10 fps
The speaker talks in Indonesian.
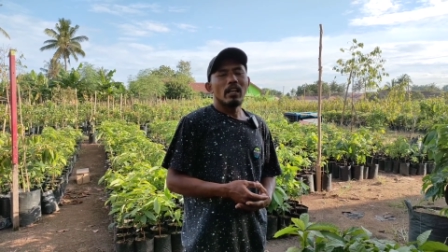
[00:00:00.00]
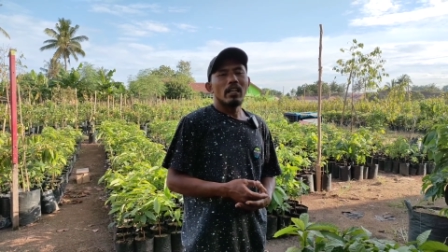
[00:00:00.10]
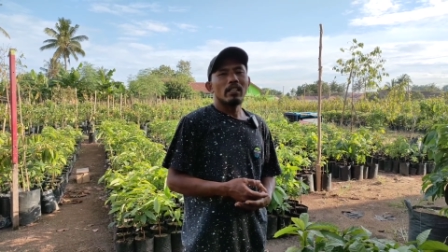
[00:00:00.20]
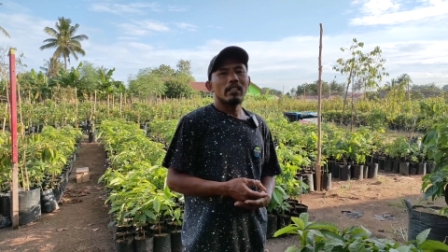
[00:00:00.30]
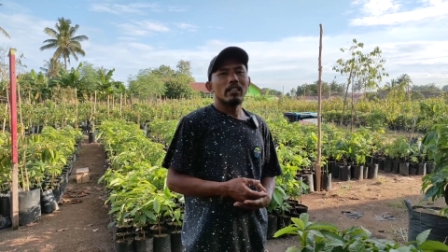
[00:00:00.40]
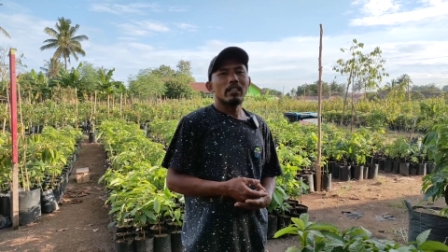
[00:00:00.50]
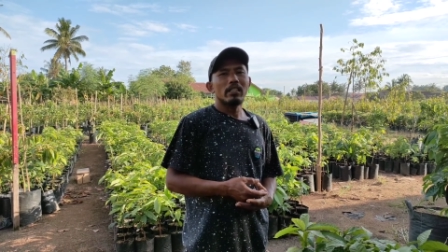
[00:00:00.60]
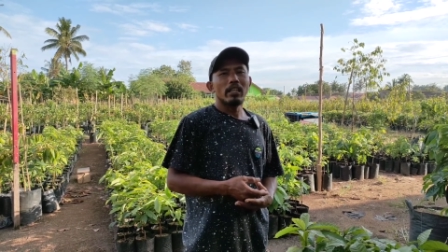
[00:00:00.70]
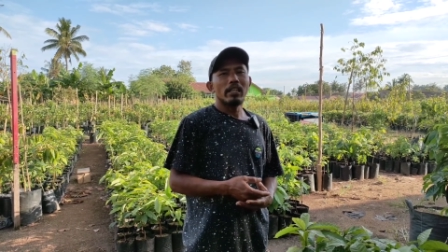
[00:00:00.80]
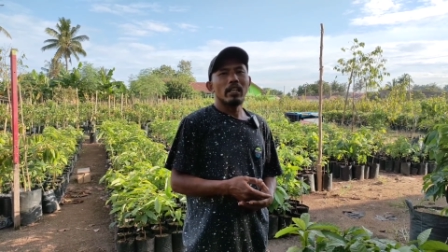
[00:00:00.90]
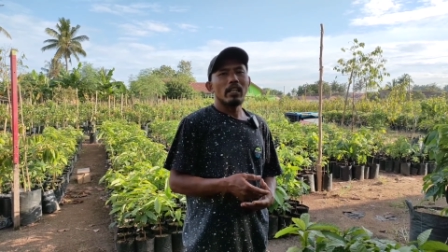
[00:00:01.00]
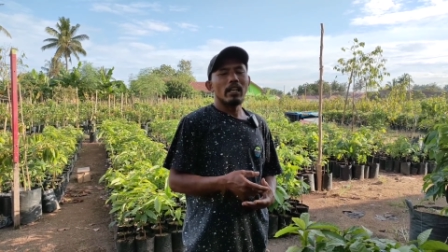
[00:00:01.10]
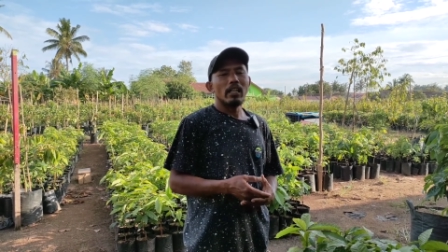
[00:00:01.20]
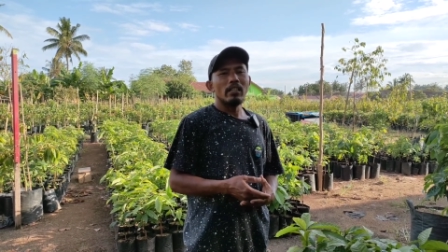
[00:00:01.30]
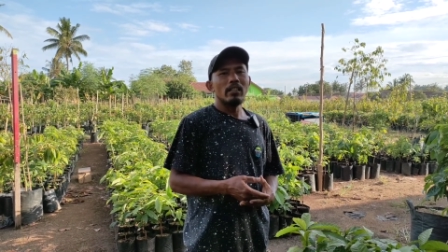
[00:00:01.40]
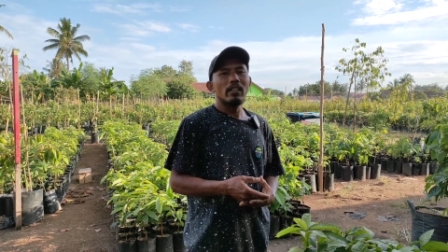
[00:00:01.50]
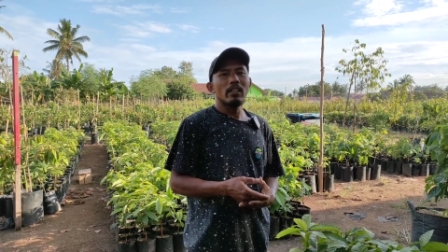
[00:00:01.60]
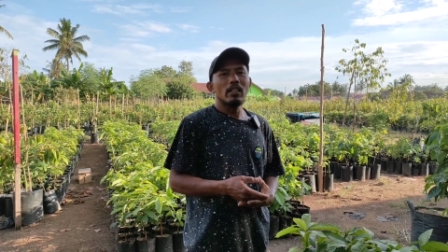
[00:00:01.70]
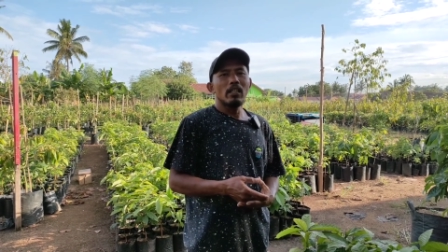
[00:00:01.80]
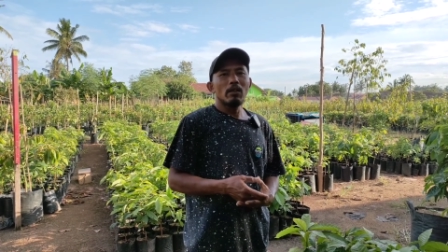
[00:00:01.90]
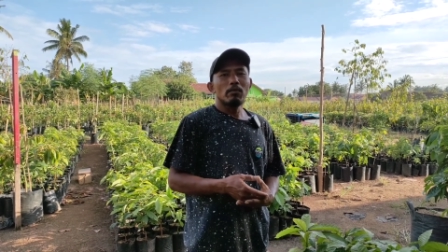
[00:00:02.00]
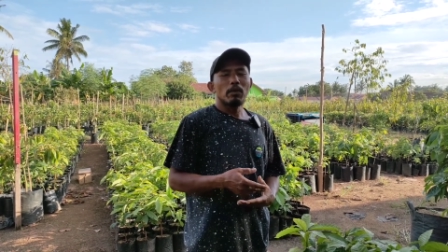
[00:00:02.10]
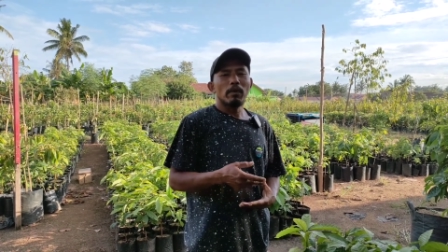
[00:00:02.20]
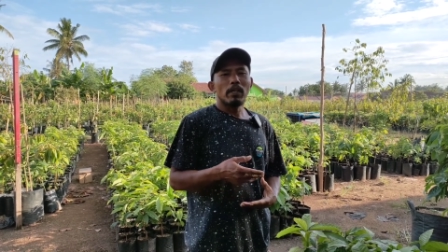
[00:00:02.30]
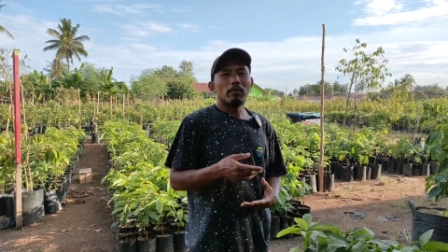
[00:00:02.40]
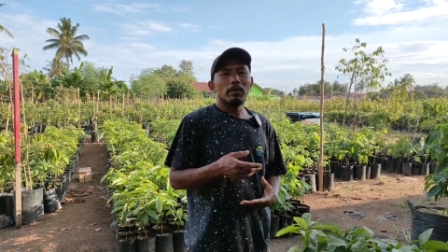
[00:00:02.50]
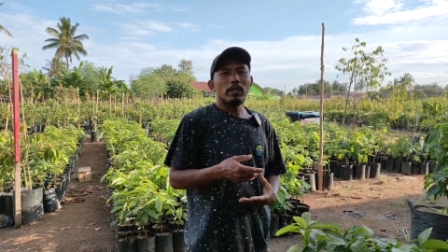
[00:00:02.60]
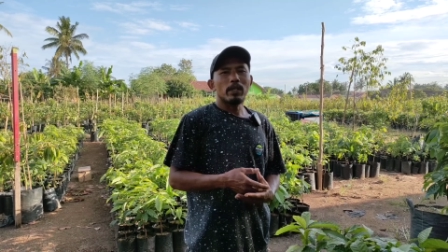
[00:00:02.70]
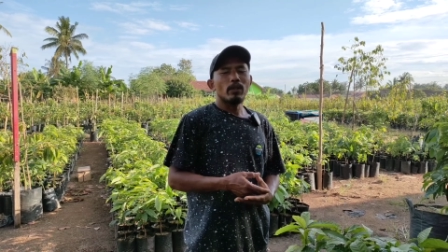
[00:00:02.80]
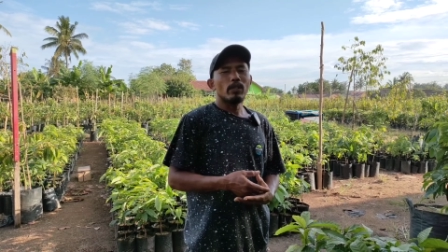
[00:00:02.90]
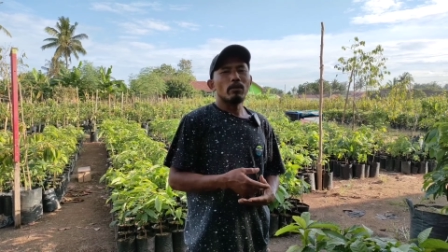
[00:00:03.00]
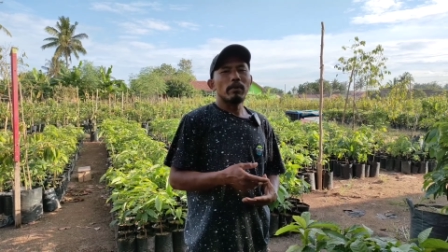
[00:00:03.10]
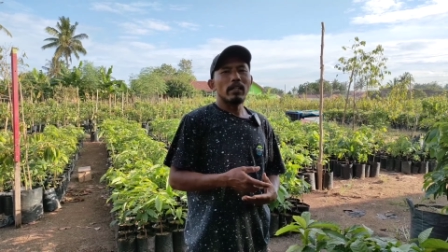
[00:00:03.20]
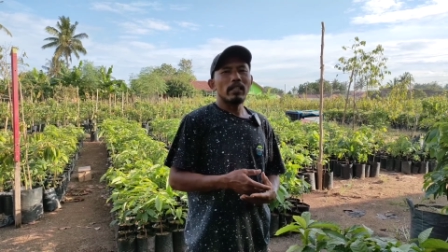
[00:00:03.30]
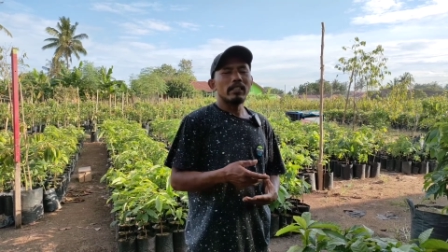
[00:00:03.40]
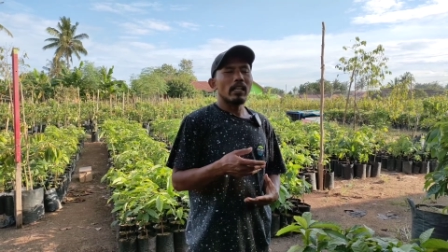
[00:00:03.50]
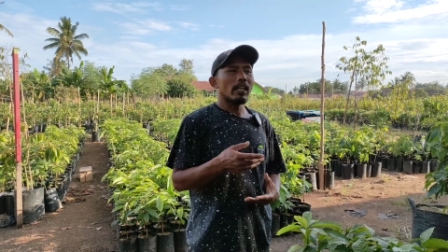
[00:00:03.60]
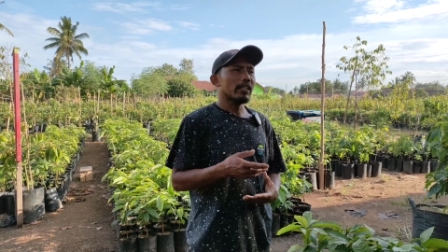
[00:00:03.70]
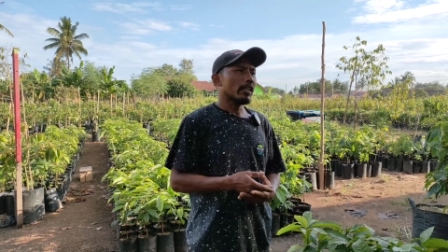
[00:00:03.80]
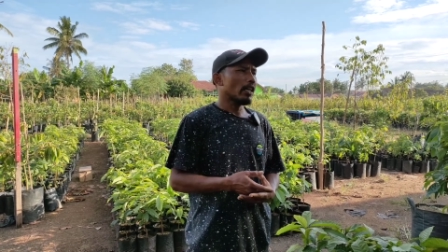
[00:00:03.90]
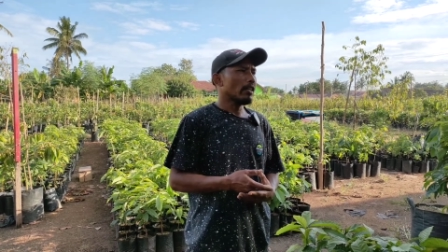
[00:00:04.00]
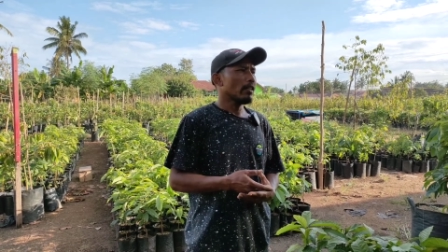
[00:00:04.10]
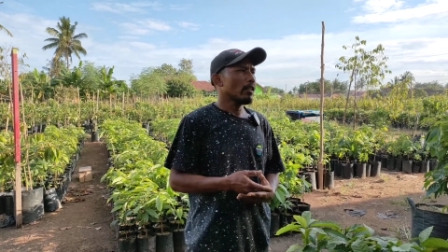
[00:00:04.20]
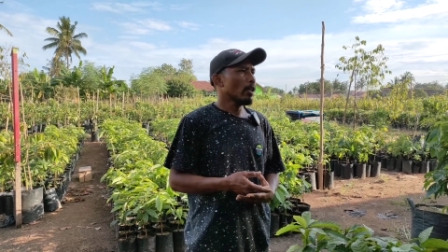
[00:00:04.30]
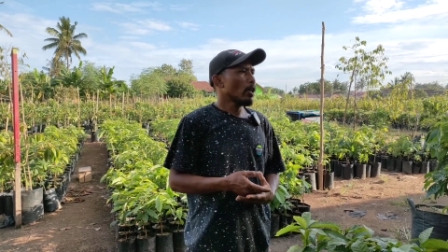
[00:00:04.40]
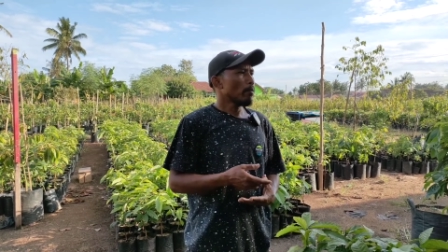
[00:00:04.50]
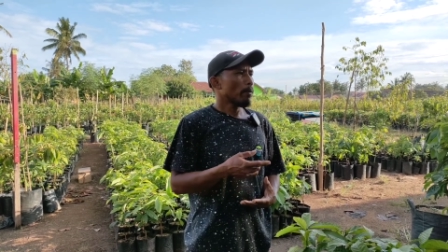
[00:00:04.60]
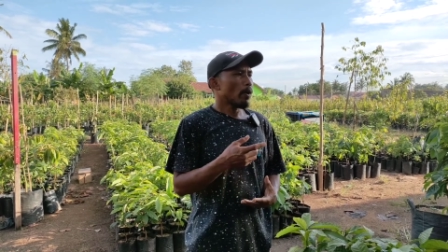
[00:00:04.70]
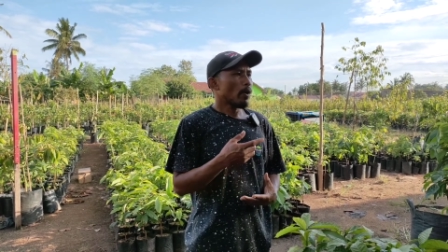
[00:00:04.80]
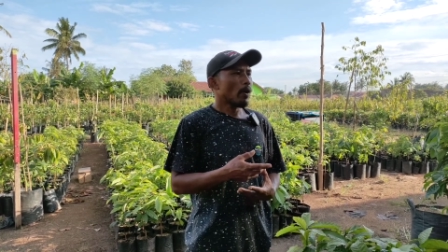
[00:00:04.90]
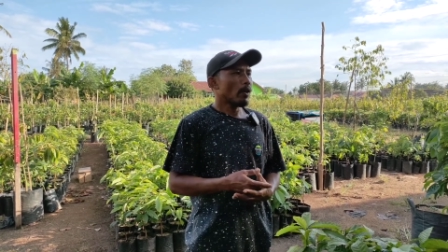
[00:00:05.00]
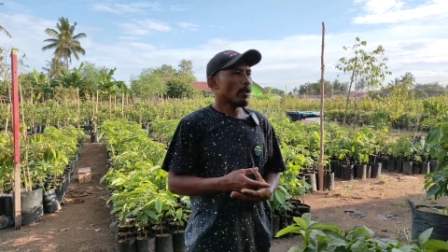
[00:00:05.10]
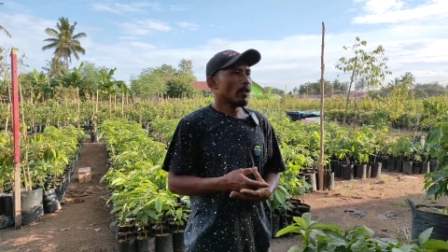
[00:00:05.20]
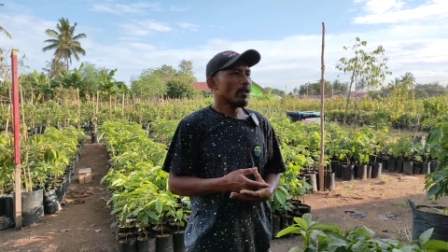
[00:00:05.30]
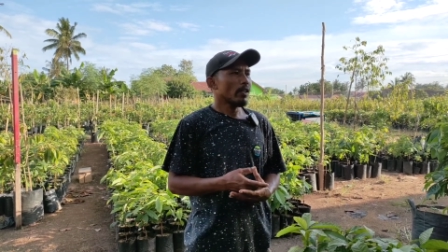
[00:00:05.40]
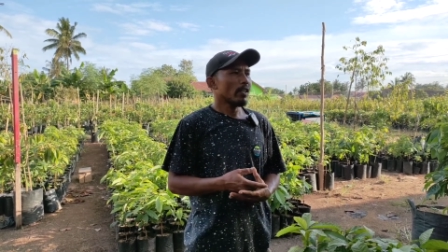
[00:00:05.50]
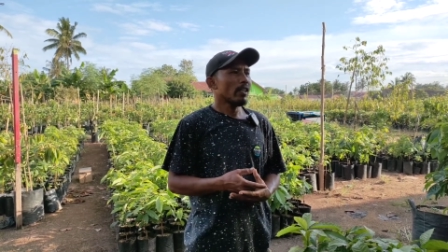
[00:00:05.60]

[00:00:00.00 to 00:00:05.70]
nah di sini saya akan berbagi video gimana caranya pohon